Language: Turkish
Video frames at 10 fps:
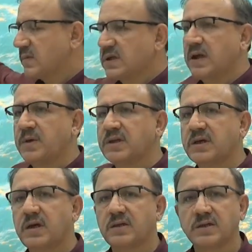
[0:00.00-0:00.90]

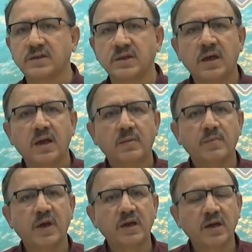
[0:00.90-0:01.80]
kıyamete kadar
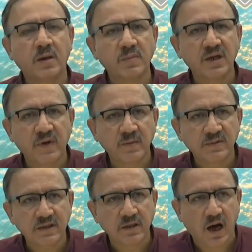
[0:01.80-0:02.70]
Peygamber
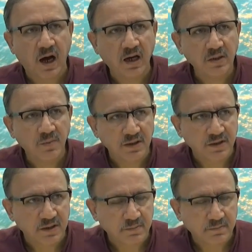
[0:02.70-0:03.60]
Efendimizin Ali
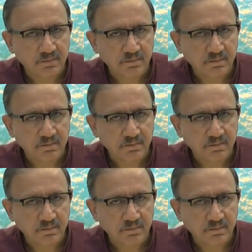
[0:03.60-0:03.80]
Beyti